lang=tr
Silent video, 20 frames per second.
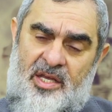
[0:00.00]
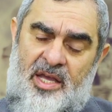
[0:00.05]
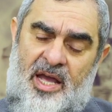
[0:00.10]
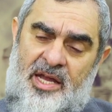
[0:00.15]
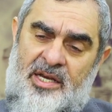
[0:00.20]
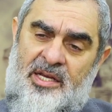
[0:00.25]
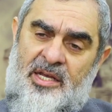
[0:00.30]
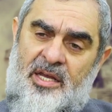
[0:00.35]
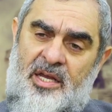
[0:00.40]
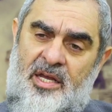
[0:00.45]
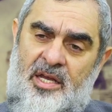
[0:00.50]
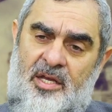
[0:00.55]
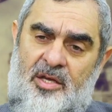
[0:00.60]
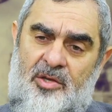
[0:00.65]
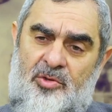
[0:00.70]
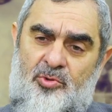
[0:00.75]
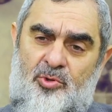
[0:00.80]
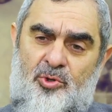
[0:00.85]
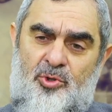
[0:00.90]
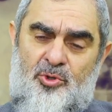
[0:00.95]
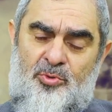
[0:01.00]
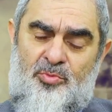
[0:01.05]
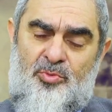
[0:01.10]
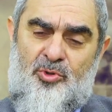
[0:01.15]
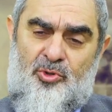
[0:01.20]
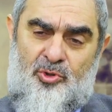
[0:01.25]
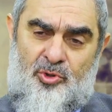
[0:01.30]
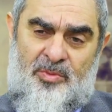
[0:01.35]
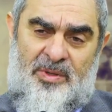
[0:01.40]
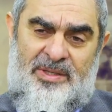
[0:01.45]
Yani yüz
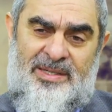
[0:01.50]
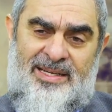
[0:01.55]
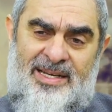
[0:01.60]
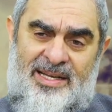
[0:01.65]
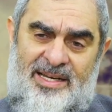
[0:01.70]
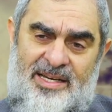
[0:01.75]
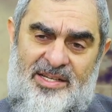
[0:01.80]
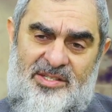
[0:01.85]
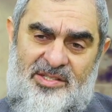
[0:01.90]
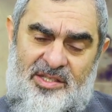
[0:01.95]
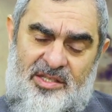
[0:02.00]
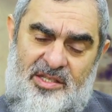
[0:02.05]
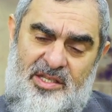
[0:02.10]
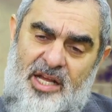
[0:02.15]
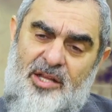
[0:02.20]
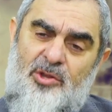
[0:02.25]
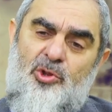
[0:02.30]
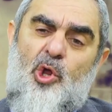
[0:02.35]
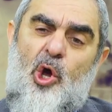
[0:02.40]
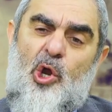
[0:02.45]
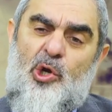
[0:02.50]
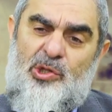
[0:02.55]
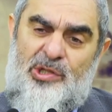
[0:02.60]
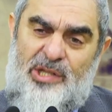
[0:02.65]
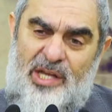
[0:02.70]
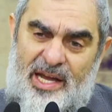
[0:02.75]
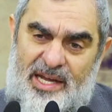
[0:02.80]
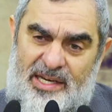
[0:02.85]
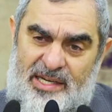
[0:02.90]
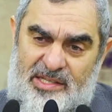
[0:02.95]
Müslümanın arasından dört
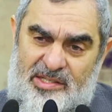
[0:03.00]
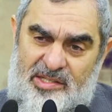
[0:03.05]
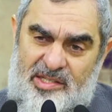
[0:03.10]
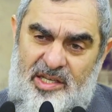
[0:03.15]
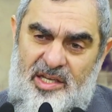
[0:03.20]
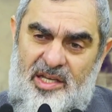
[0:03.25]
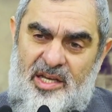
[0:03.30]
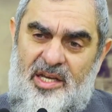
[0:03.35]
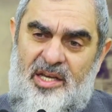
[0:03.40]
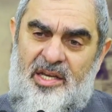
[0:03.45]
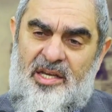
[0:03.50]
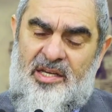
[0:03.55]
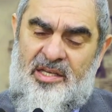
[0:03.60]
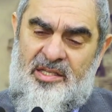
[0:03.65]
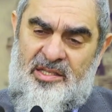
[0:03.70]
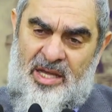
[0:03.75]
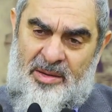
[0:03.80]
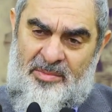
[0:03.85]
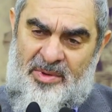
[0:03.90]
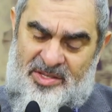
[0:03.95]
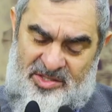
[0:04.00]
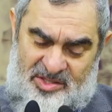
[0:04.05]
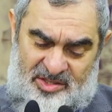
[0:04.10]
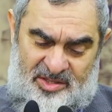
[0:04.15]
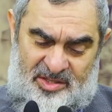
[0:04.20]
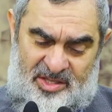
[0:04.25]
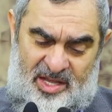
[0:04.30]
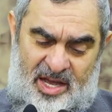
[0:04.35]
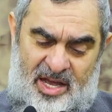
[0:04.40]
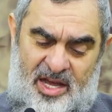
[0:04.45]
tanesi
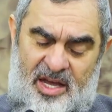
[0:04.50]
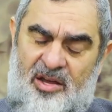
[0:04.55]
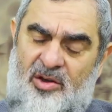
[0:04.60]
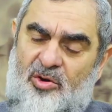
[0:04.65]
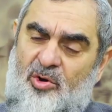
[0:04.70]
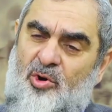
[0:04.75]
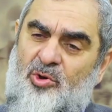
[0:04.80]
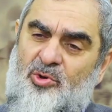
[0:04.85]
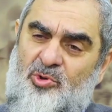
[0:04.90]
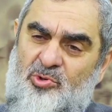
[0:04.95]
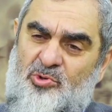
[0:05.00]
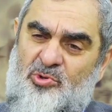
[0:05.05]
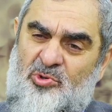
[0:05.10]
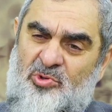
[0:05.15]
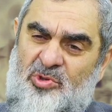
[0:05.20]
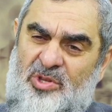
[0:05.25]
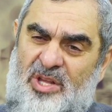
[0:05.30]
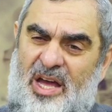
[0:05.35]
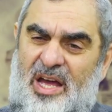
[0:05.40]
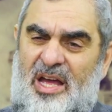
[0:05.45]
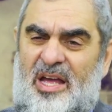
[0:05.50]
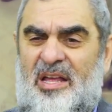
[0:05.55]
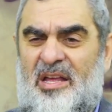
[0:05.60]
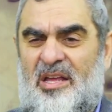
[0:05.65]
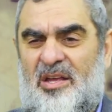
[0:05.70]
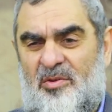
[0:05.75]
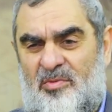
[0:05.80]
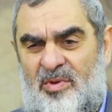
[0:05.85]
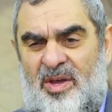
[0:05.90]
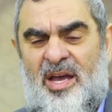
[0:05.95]
namazında, orucunda
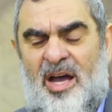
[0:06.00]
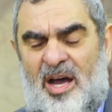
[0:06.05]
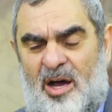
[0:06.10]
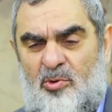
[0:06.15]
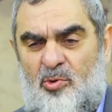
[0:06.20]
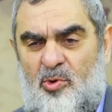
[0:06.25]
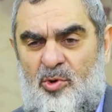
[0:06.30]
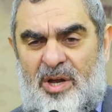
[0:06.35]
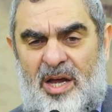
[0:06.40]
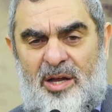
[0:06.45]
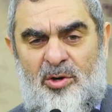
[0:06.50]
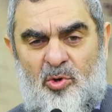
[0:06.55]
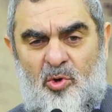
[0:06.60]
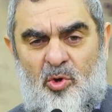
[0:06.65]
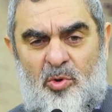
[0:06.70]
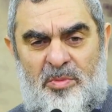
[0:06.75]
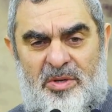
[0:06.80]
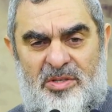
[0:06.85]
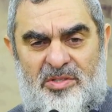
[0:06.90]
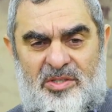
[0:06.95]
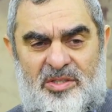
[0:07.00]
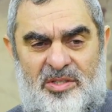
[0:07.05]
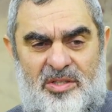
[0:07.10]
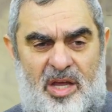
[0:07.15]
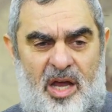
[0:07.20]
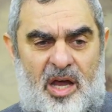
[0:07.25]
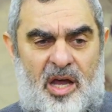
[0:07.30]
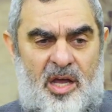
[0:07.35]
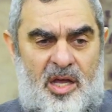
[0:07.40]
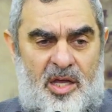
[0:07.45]
veya Kur'an
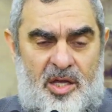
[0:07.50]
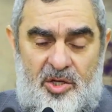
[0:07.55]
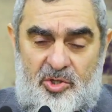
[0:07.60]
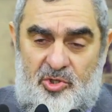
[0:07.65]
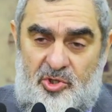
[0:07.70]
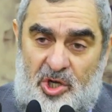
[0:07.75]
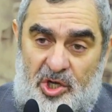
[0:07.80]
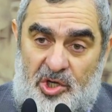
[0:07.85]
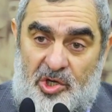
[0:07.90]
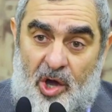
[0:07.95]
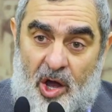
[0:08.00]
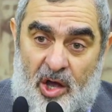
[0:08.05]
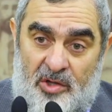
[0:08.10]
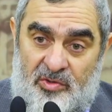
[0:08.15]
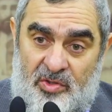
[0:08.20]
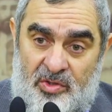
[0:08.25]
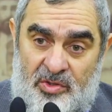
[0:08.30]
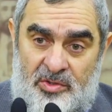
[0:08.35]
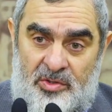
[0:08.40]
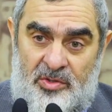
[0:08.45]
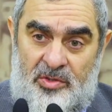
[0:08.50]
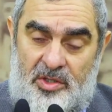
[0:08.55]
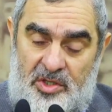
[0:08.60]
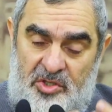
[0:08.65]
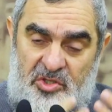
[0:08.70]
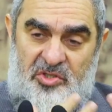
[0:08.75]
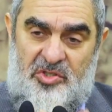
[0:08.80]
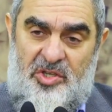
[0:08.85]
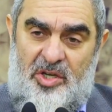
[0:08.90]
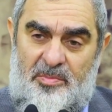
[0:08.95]
okumasında, şeriatın
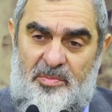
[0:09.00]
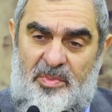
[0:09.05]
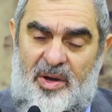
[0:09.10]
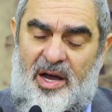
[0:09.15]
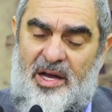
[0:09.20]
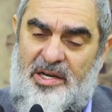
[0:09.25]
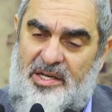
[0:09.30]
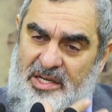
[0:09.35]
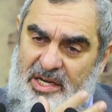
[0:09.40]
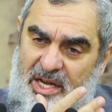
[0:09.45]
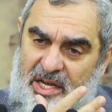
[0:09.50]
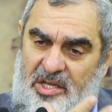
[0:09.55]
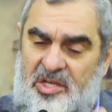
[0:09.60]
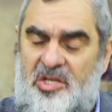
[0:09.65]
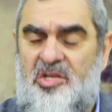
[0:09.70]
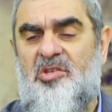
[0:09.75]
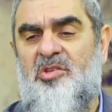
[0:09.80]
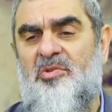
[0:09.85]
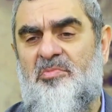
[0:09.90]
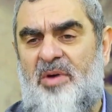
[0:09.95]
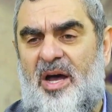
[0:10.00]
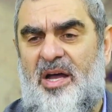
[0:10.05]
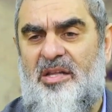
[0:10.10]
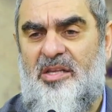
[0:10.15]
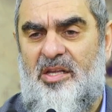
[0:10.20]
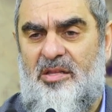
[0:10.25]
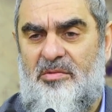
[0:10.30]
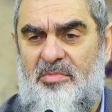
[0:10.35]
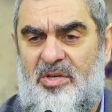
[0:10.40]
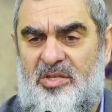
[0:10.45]
istikbaline itimat
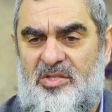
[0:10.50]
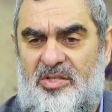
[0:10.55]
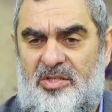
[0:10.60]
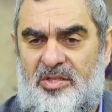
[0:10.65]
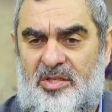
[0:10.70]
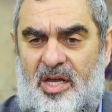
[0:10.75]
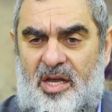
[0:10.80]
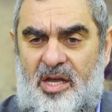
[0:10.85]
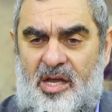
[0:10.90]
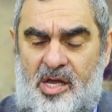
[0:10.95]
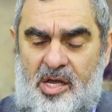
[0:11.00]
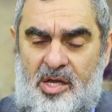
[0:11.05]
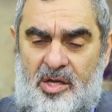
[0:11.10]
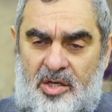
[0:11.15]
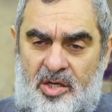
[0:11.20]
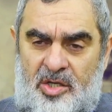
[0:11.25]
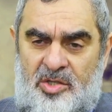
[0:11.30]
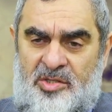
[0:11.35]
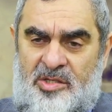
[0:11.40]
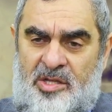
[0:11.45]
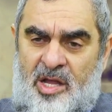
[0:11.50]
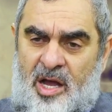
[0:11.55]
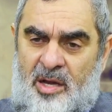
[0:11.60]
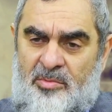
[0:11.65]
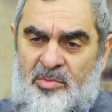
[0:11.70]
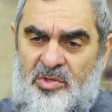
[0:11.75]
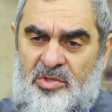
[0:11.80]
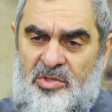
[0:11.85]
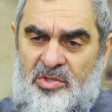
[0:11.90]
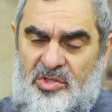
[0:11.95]
etmesinde,
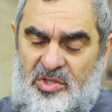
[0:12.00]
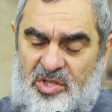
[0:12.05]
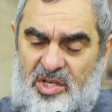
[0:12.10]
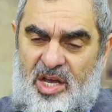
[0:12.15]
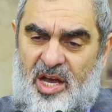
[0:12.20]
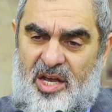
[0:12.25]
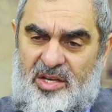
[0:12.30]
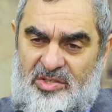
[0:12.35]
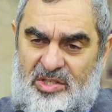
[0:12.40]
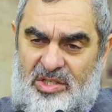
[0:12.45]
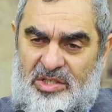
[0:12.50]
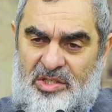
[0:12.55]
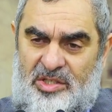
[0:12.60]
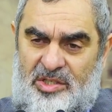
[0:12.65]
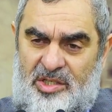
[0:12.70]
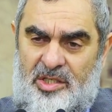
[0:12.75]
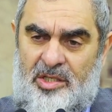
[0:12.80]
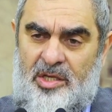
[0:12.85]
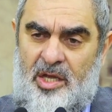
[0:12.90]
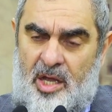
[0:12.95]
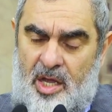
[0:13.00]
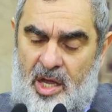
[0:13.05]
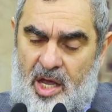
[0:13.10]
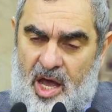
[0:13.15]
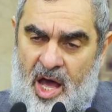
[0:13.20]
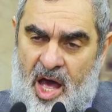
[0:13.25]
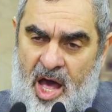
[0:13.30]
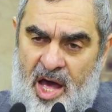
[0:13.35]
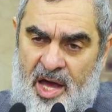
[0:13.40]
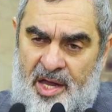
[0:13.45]
İslam'ın siyasetinin
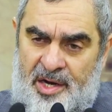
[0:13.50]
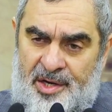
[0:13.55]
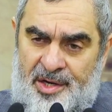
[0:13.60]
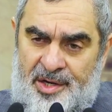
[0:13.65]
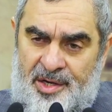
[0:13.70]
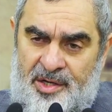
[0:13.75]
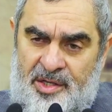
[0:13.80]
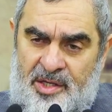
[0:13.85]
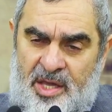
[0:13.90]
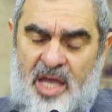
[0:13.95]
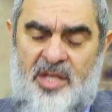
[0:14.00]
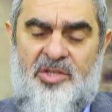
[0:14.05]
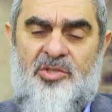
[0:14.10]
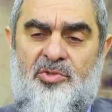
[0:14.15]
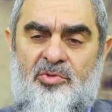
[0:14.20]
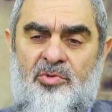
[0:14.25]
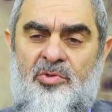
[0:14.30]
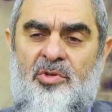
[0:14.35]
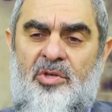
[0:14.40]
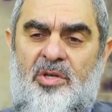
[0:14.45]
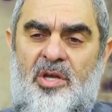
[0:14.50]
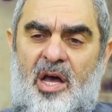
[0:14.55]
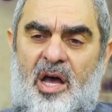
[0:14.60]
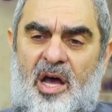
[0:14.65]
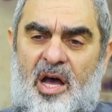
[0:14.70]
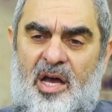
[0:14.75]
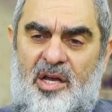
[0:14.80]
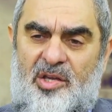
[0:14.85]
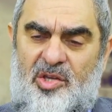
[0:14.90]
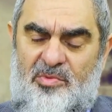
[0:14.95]
er geç dünya
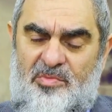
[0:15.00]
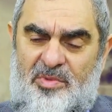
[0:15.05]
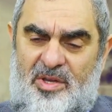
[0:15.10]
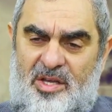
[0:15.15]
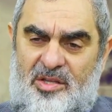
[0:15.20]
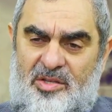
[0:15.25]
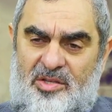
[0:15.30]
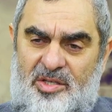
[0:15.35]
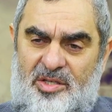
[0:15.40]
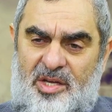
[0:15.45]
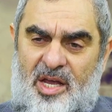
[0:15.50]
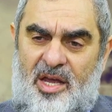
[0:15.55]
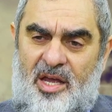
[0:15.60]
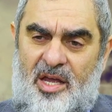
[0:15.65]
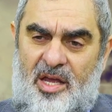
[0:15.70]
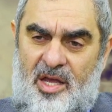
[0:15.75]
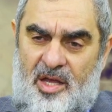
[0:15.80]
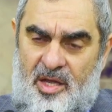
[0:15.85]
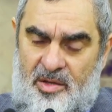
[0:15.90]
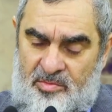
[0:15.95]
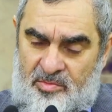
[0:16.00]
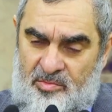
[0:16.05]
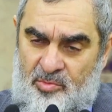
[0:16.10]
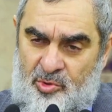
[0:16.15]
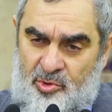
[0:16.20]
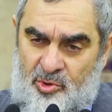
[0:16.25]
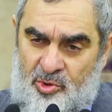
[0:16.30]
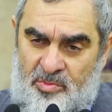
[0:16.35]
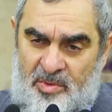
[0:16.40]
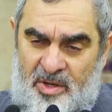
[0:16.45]
hakimiyetine
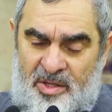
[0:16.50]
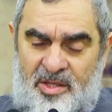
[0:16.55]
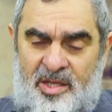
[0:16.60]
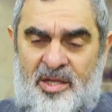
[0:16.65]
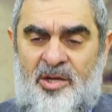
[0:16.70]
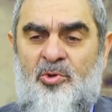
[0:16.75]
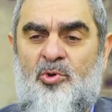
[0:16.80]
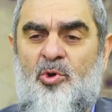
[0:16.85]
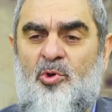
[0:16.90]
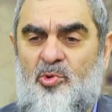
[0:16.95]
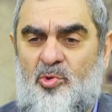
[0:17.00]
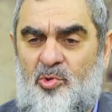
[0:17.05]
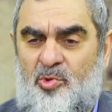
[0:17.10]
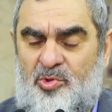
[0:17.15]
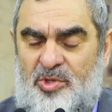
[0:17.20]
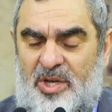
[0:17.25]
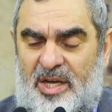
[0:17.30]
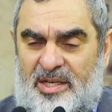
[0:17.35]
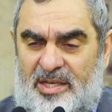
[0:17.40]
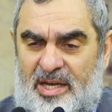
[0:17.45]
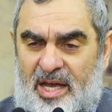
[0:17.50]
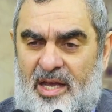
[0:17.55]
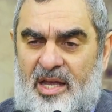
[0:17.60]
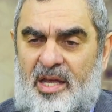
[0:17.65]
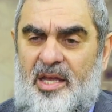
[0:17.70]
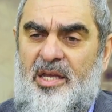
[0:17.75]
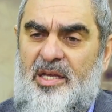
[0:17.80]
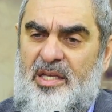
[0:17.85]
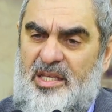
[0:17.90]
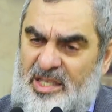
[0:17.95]
Müslümanları götüreceğine
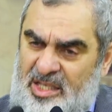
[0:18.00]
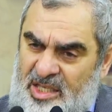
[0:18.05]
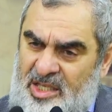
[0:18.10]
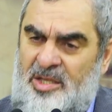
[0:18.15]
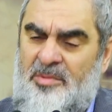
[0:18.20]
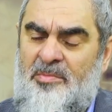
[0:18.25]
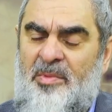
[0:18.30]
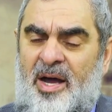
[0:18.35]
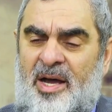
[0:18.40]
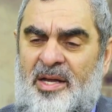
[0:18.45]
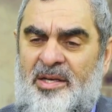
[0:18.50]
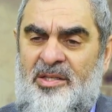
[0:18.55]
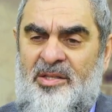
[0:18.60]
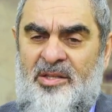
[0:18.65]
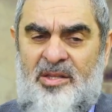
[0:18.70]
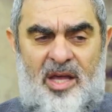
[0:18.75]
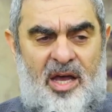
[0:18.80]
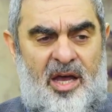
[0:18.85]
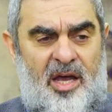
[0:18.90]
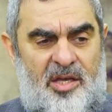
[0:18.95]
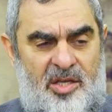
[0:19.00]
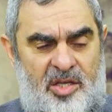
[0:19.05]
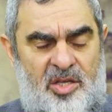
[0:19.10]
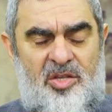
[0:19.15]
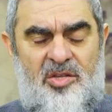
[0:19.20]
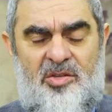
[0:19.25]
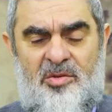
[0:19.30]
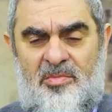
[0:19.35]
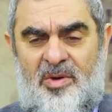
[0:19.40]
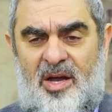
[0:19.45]
imanında,
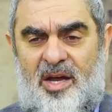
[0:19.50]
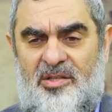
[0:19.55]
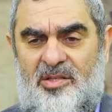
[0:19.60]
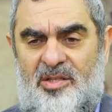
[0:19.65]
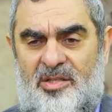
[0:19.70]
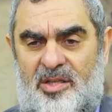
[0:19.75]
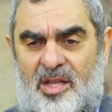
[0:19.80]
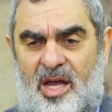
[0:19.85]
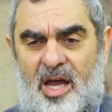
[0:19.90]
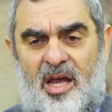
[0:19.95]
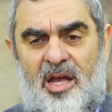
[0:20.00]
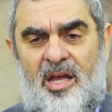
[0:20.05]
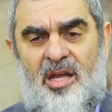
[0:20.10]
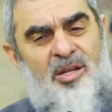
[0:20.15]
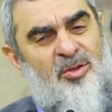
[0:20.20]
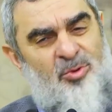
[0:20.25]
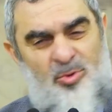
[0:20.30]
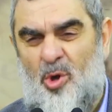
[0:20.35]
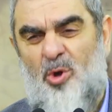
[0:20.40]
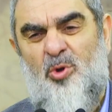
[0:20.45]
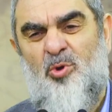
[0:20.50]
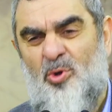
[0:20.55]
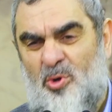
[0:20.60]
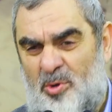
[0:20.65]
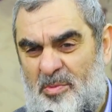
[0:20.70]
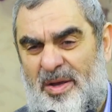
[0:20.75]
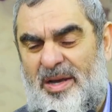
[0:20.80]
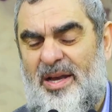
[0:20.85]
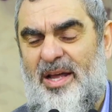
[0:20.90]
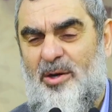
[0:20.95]
itimadında
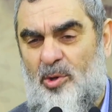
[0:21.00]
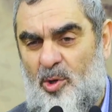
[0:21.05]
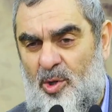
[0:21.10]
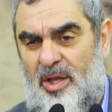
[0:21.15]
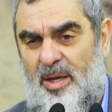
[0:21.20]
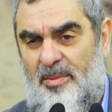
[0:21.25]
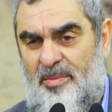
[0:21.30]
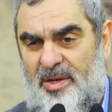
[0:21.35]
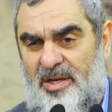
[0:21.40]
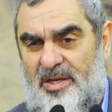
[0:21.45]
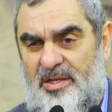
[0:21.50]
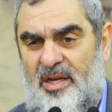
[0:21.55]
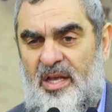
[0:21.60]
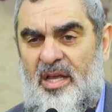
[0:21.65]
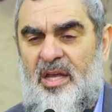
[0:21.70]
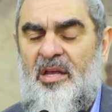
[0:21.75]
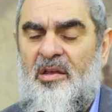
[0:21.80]
dökülmeler olabilir.